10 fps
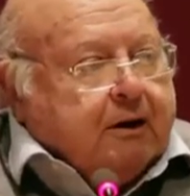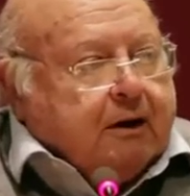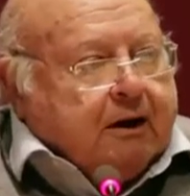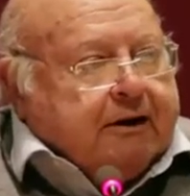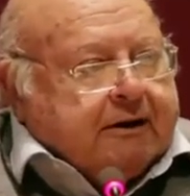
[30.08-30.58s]

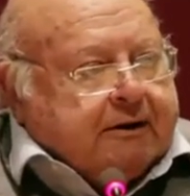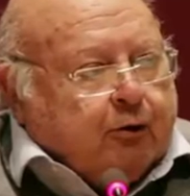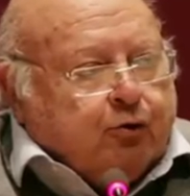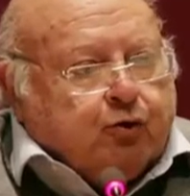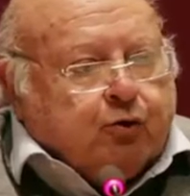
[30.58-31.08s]
e date
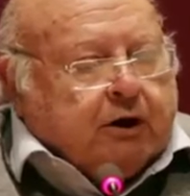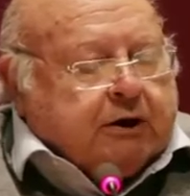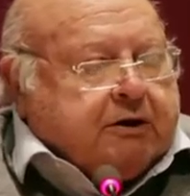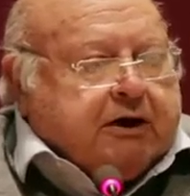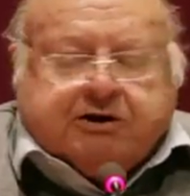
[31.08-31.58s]
a
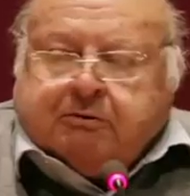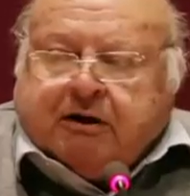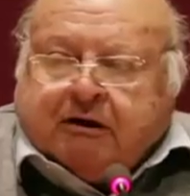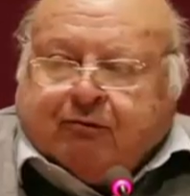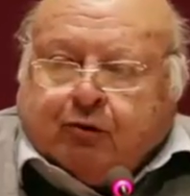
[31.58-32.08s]
ognuna
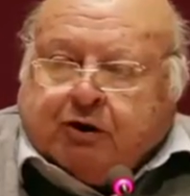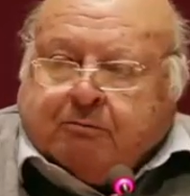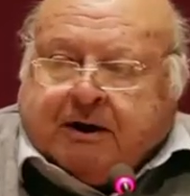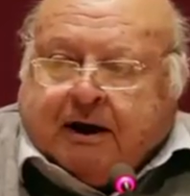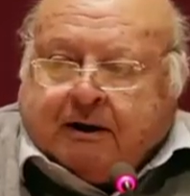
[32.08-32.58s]
10.000 fogli
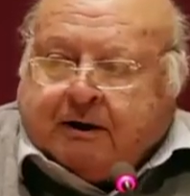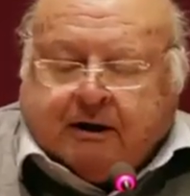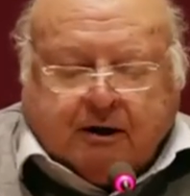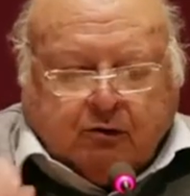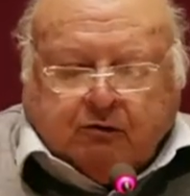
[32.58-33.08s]

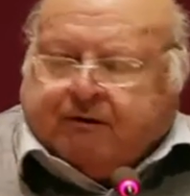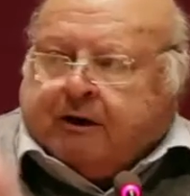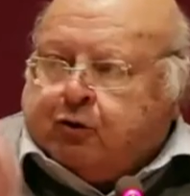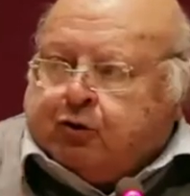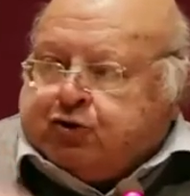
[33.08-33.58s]
bianchi e loro
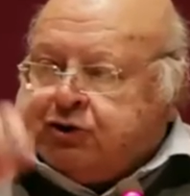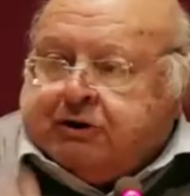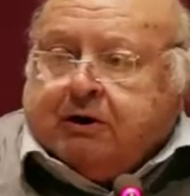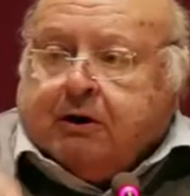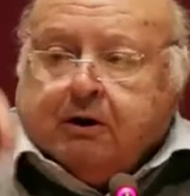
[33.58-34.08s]
fanno
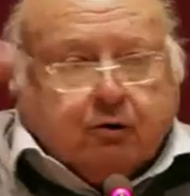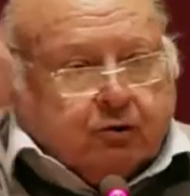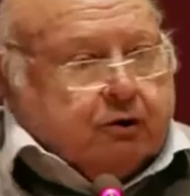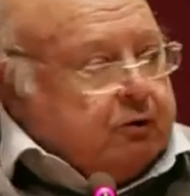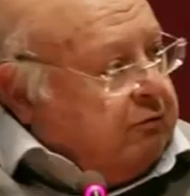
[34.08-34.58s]
così,
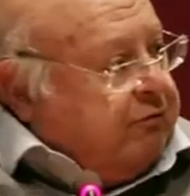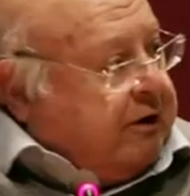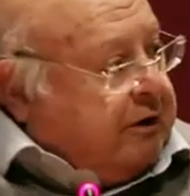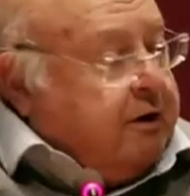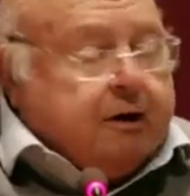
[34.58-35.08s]
continuano a
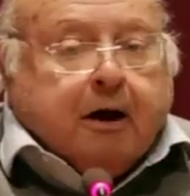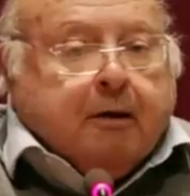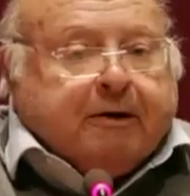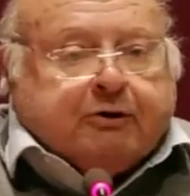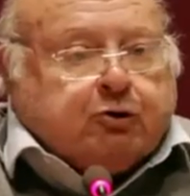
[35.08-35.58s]
infilare,
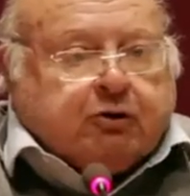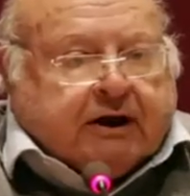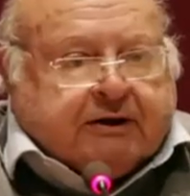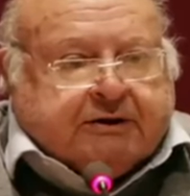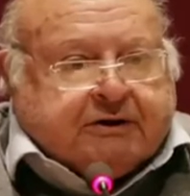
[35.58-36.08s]
presto o
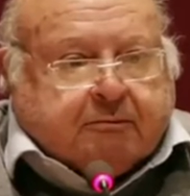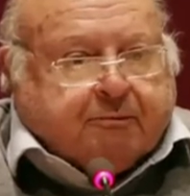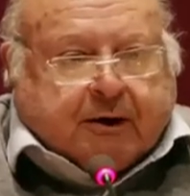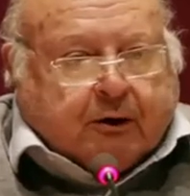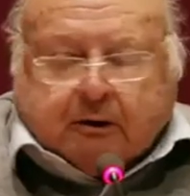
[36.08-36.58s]
tardi
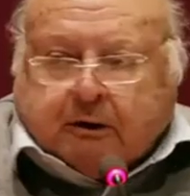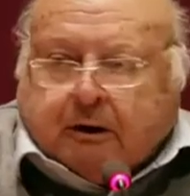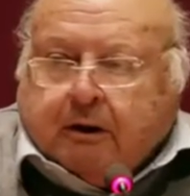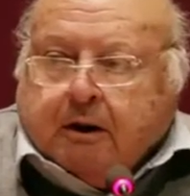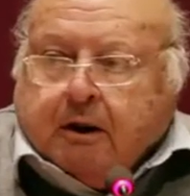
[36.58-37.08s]
per
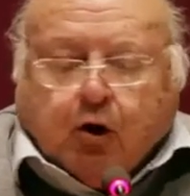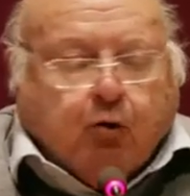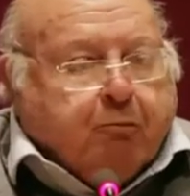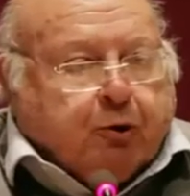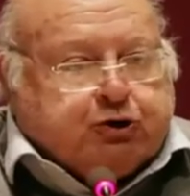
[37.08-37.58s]

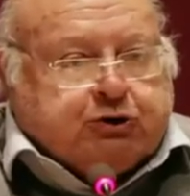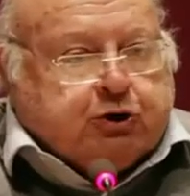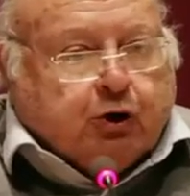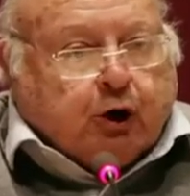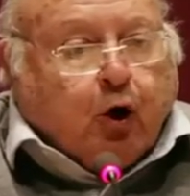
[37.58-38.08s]

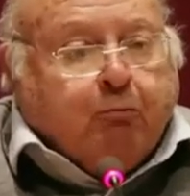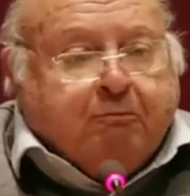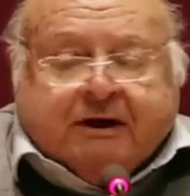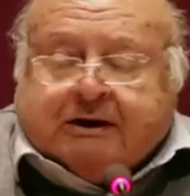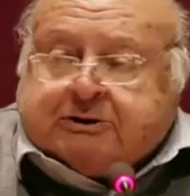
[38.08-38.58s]
composizione,
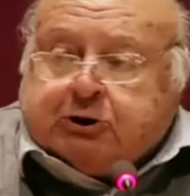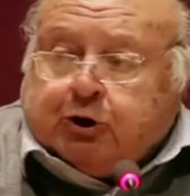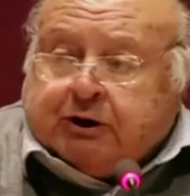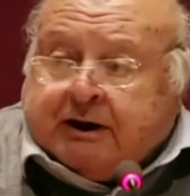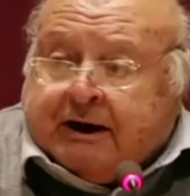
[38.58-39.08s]

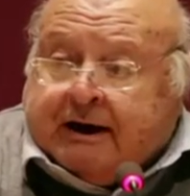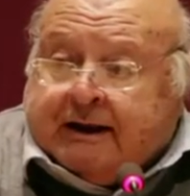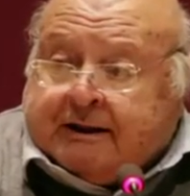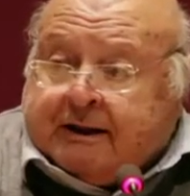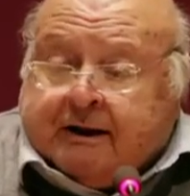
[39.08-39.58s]
combinazione delle
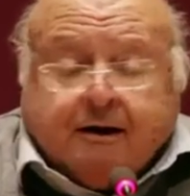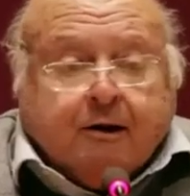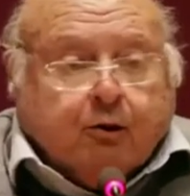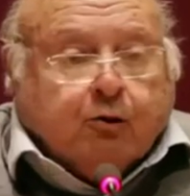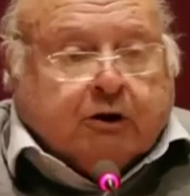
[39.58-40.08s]

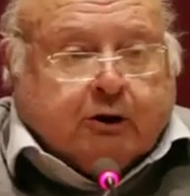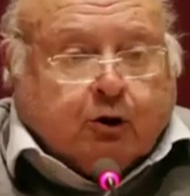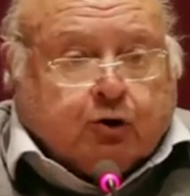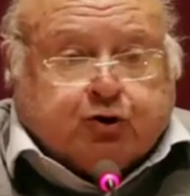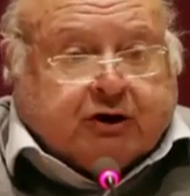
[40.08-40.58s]
lettere, una di
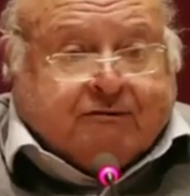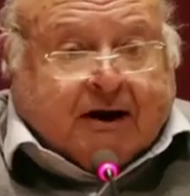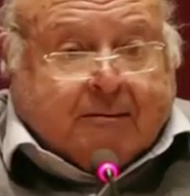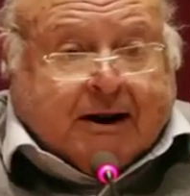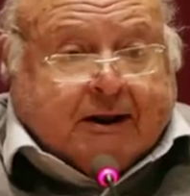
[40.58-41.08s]
loro scrive
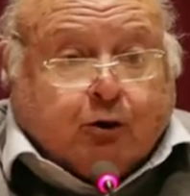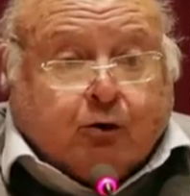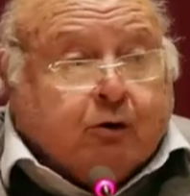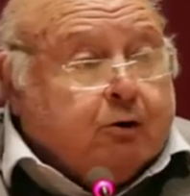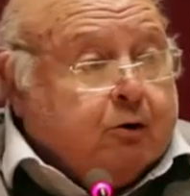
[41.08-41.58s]

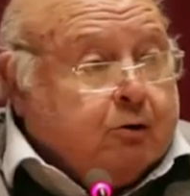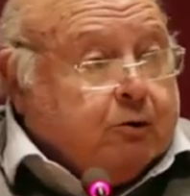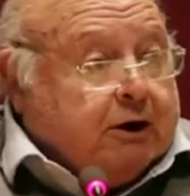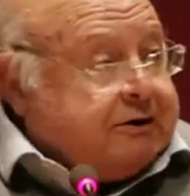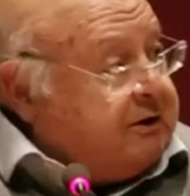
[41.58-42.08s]
l'Amletto,
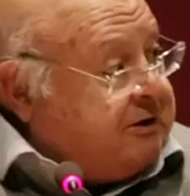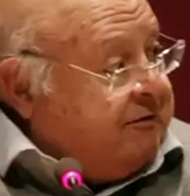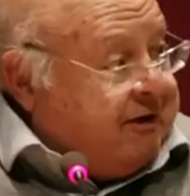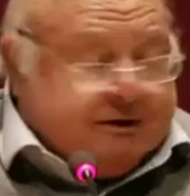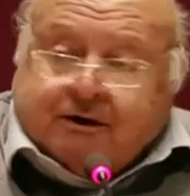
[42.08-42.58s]
un'altra
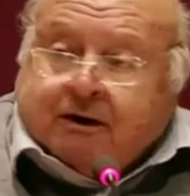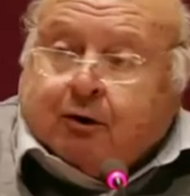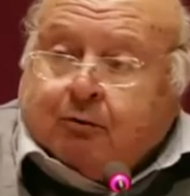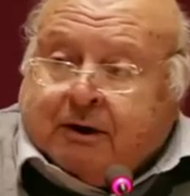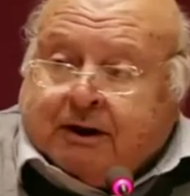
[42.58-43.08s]
scrive la Divina
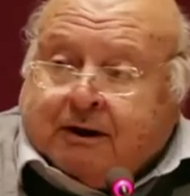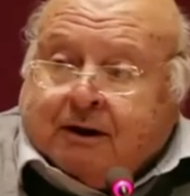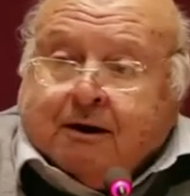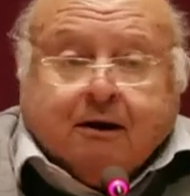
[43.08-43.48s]
Commedia.